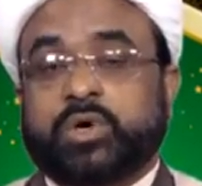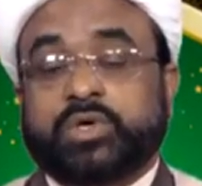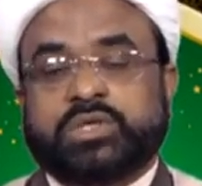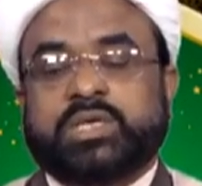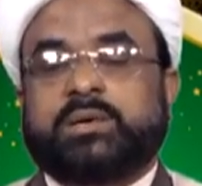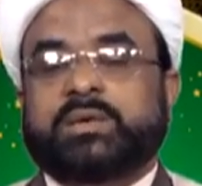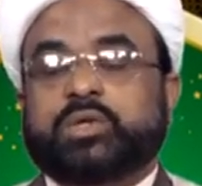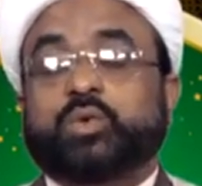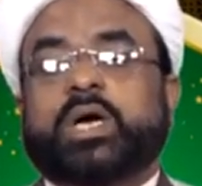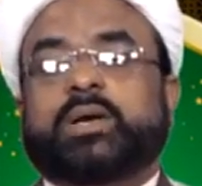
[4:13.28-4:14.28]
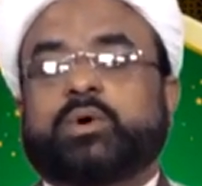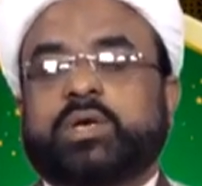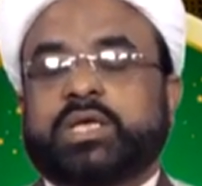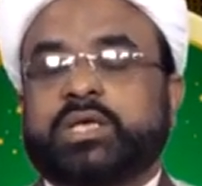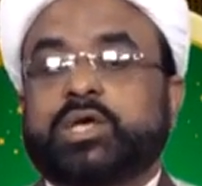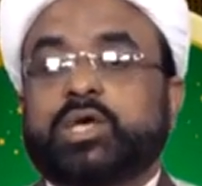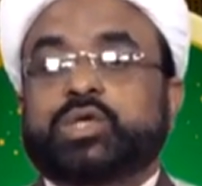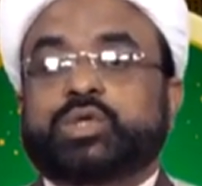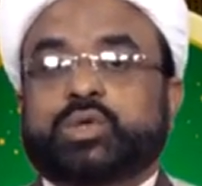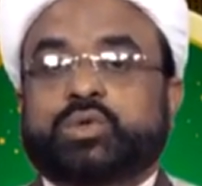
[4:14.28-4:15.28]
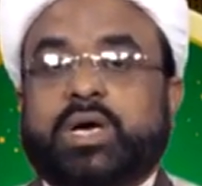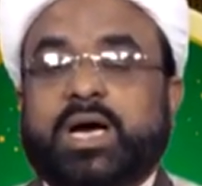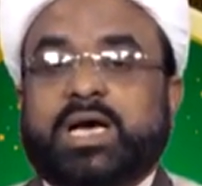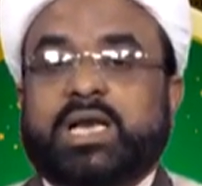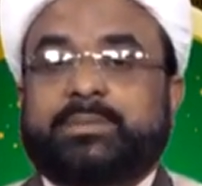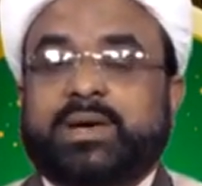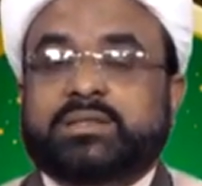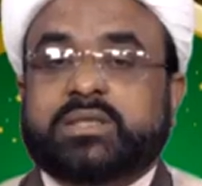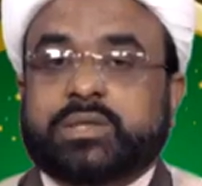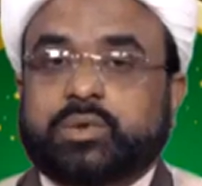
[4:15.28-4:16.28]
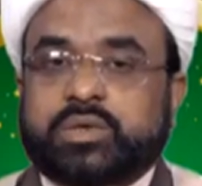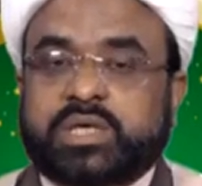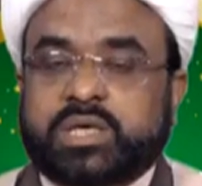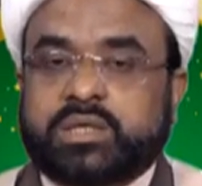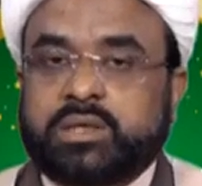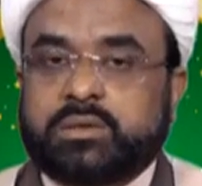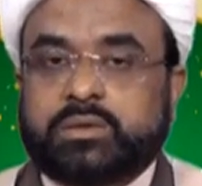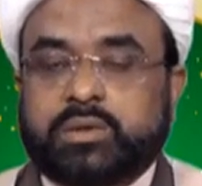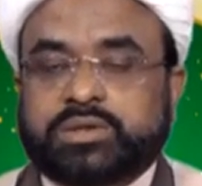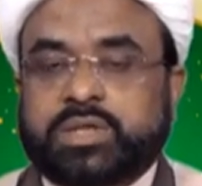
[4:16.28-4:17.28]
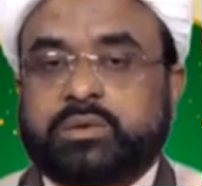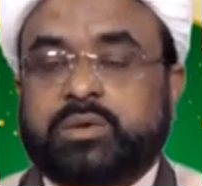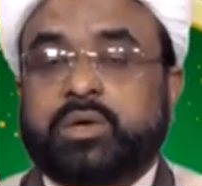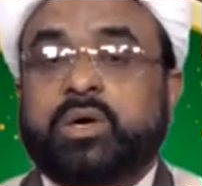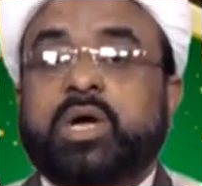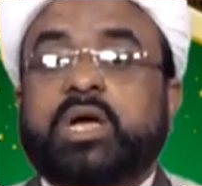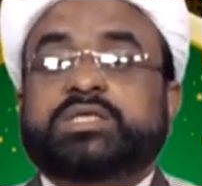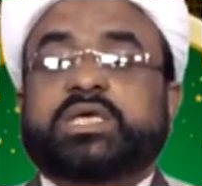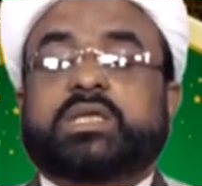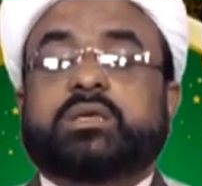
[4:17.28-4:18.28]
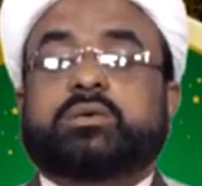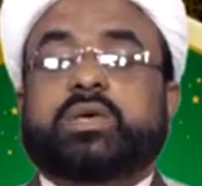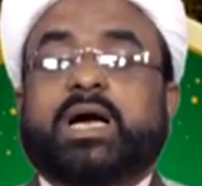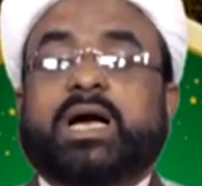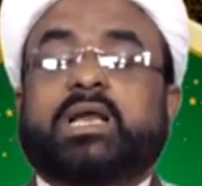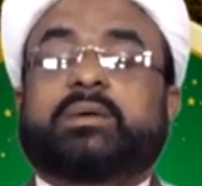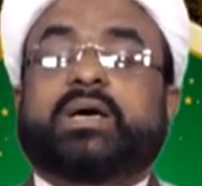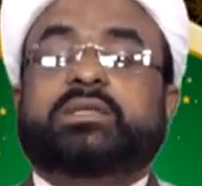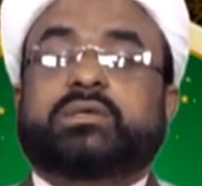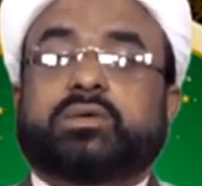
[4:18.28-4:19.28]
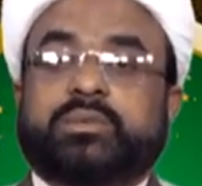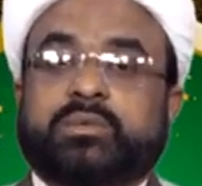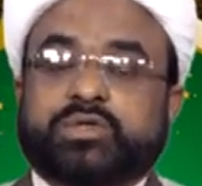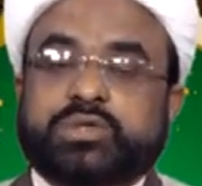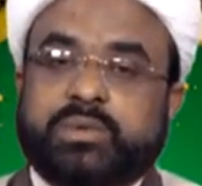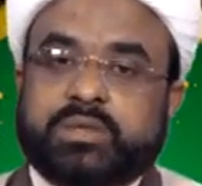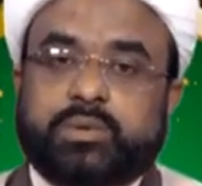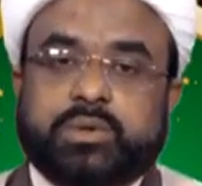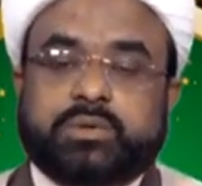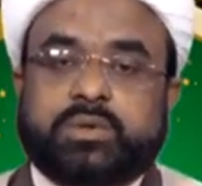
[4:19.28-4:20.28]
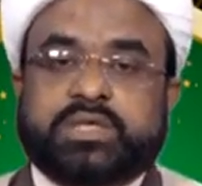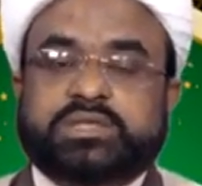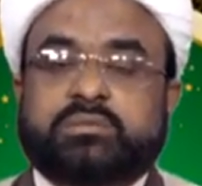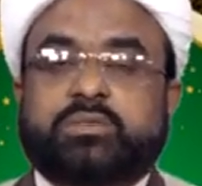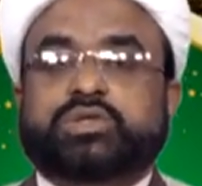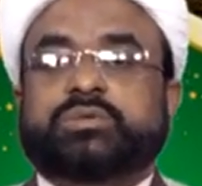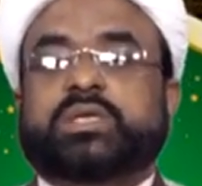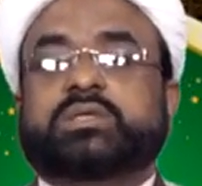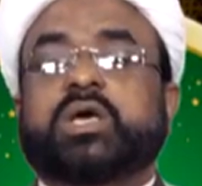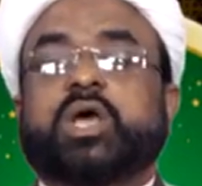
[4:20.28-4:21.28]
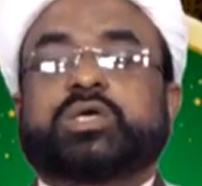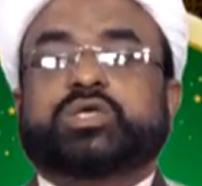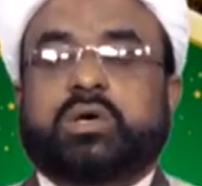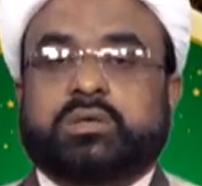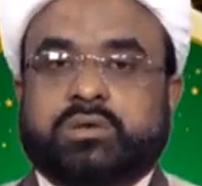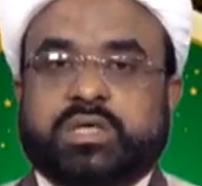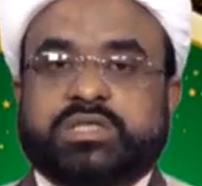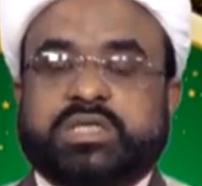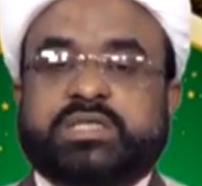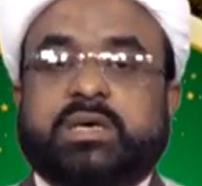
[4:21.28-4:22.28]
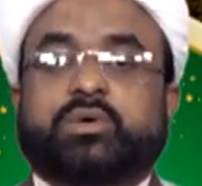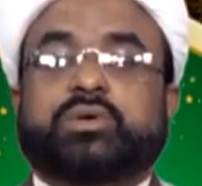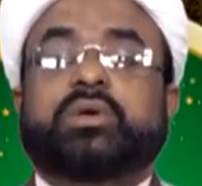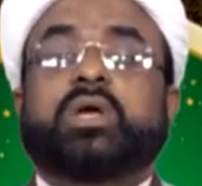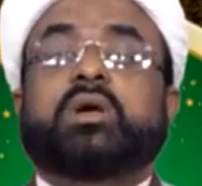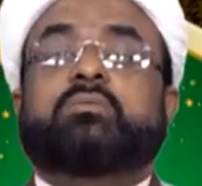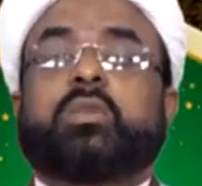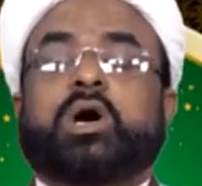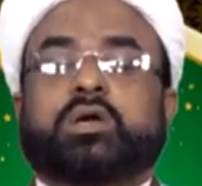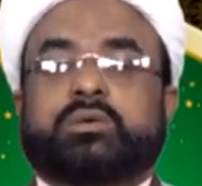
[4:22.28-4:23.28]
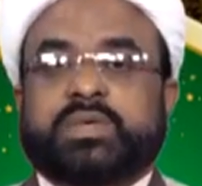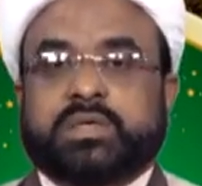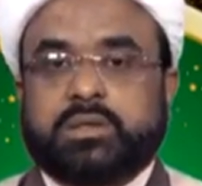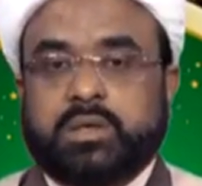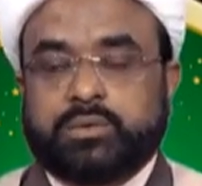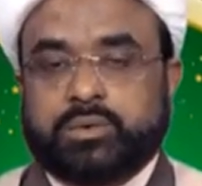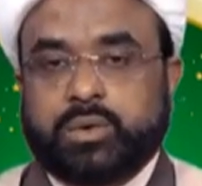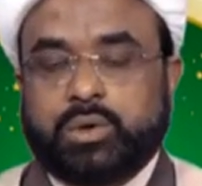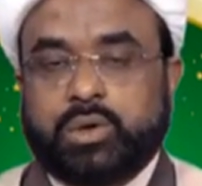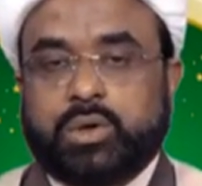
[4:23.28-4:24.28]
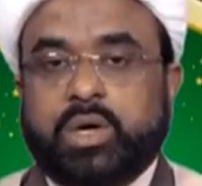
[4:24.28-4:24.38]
ওই জন্য আমরা দুয়ায় বলি শুধু আহলে বায়তের দুঃখের দিনগুলো যেগুলো যে দিনগুলো আহলে বায়তে নবী মুসিবাত ভোগ করেছেন মুসিবাত সহন করেছেন যেমন মহরমের দিনগুলো